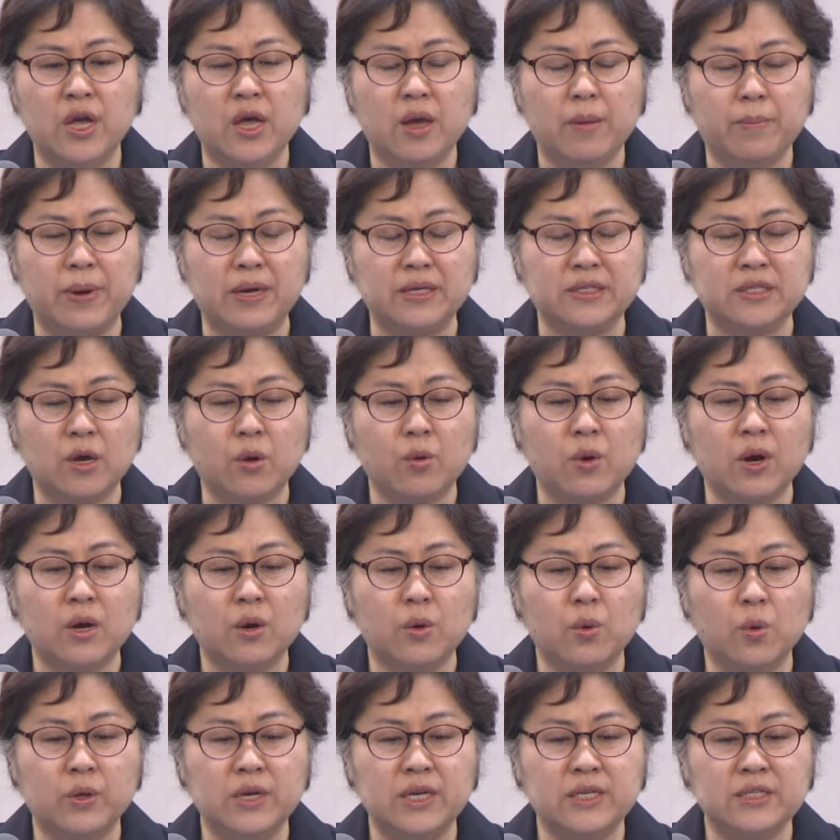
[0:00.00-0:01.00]
바사왕
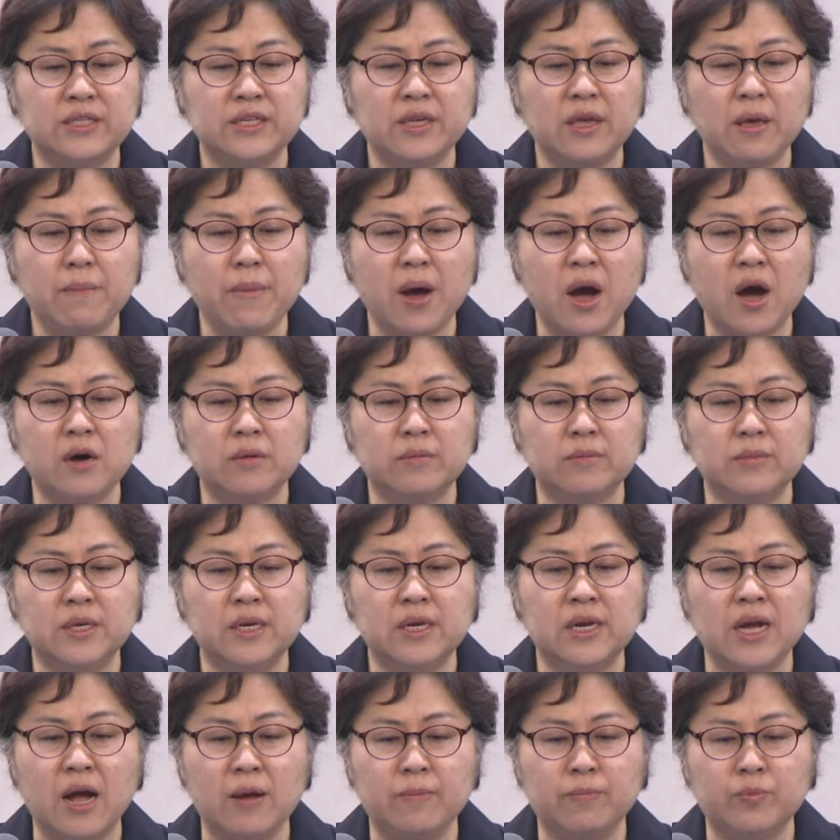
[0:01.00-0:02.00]
고레스의 마음을
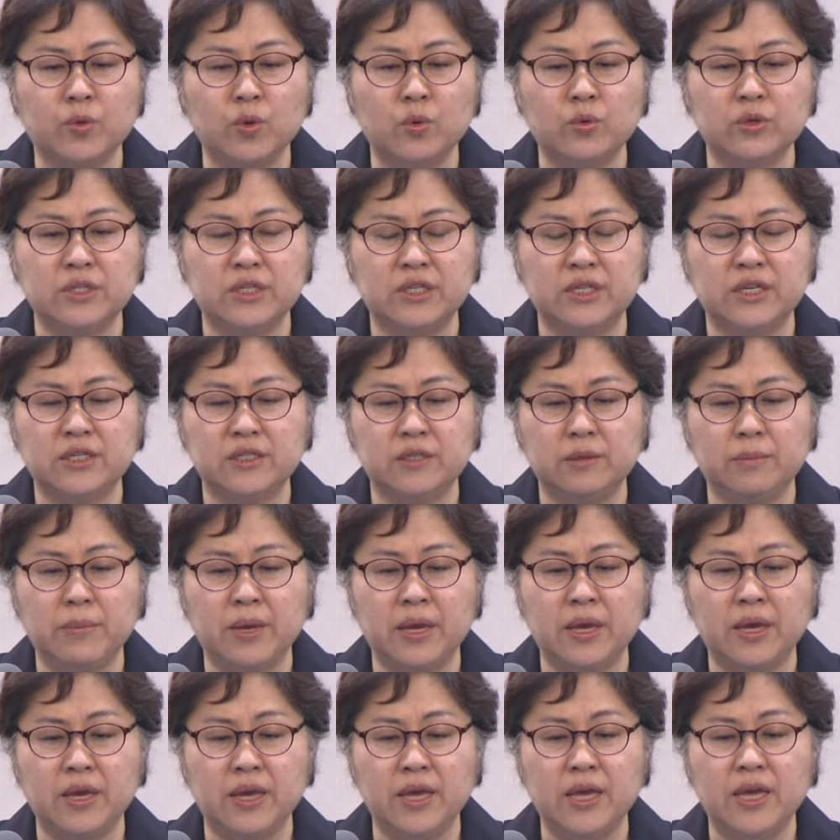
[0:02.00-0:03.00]

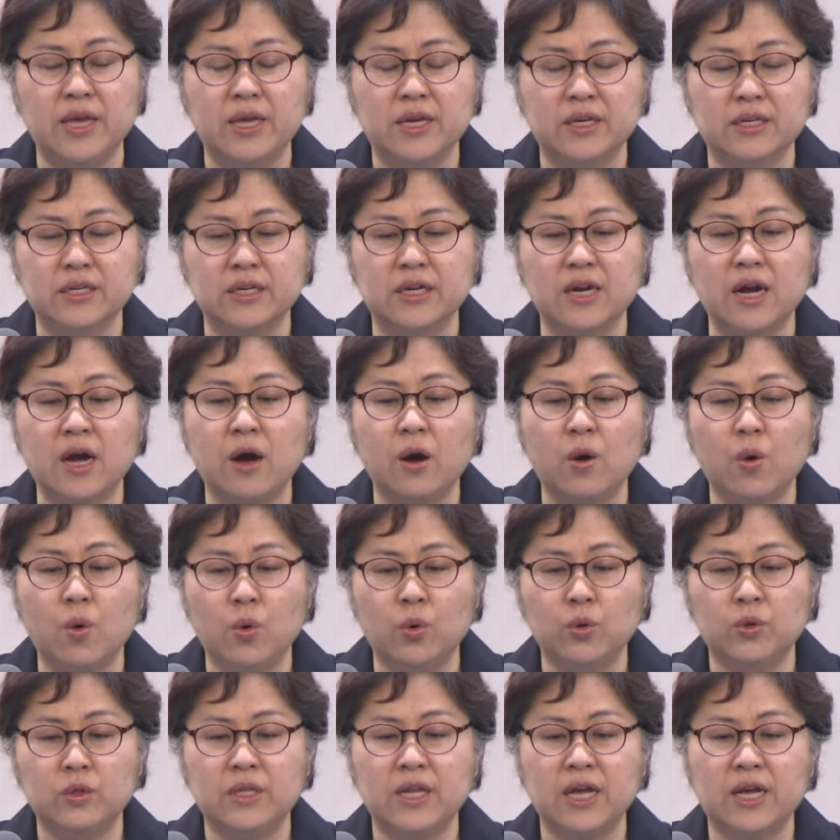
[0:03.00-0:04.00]
감동시키심에 그가
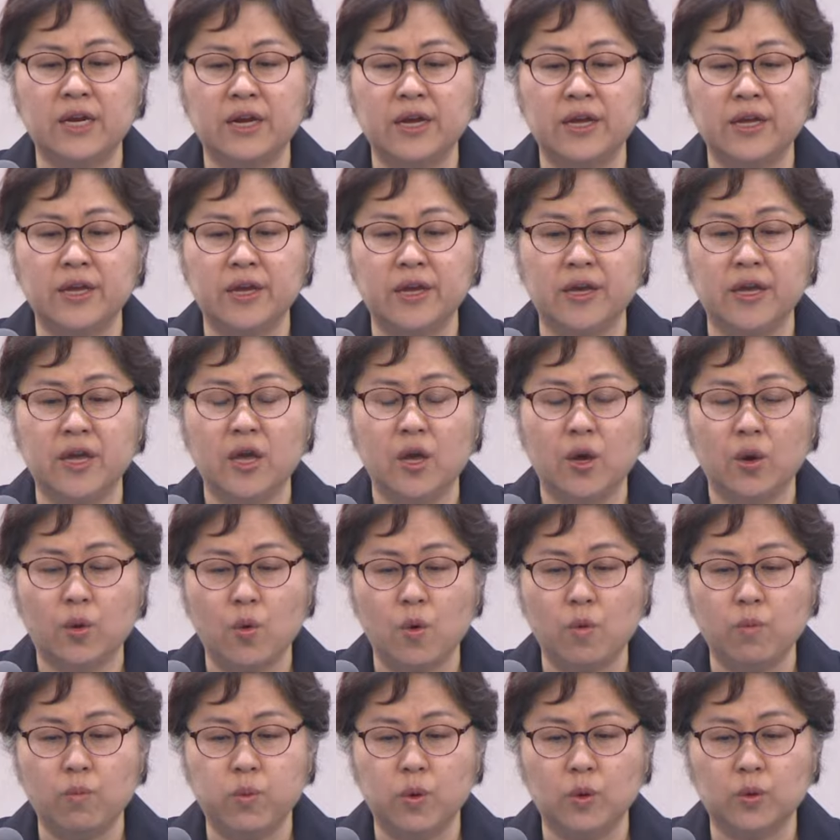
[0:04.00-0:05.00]
온 나라에
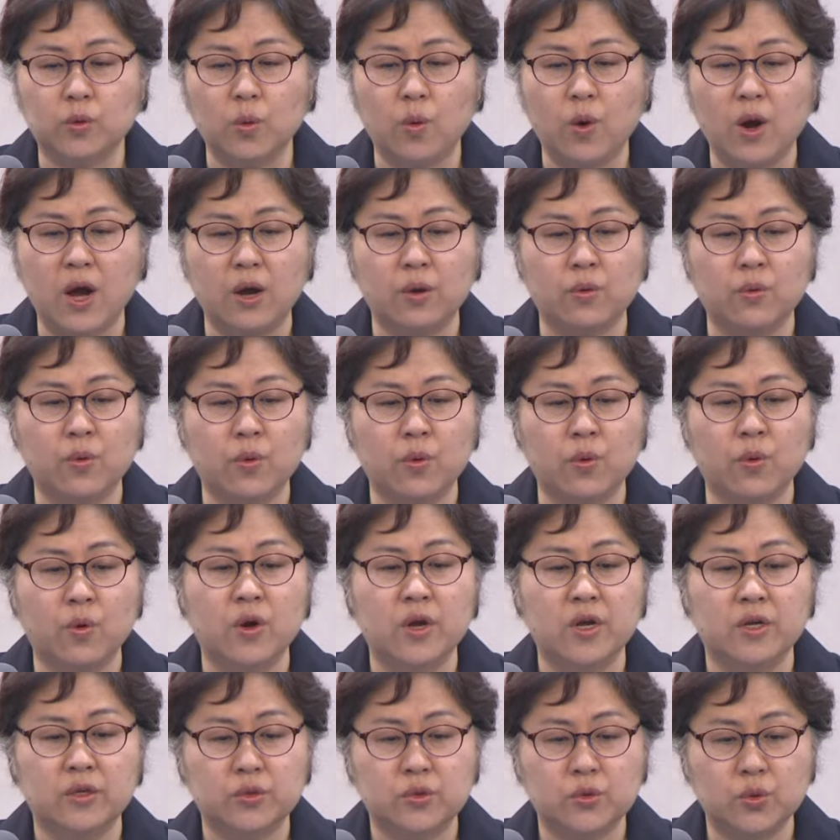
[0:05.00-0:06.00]
공포도 하고
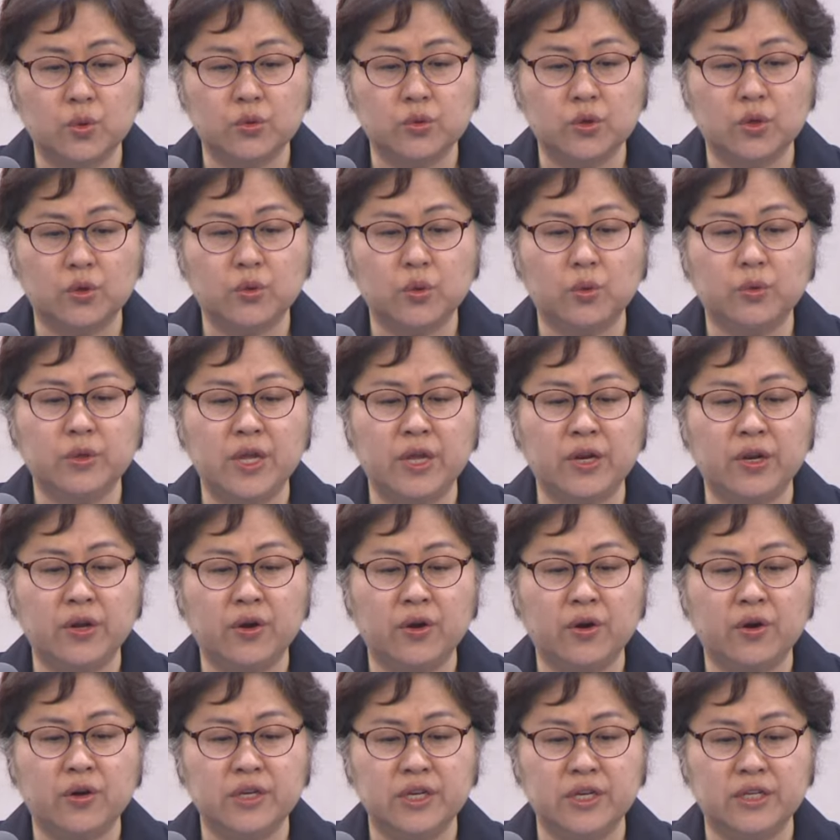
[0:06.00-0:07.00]
조서도
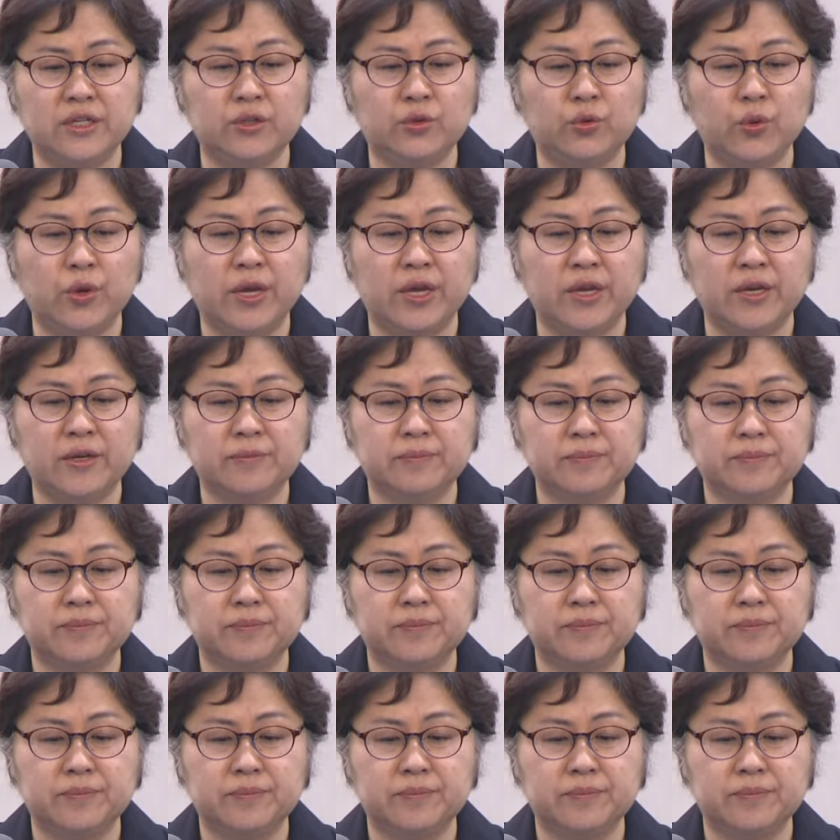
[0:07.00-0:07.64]
내려 이르되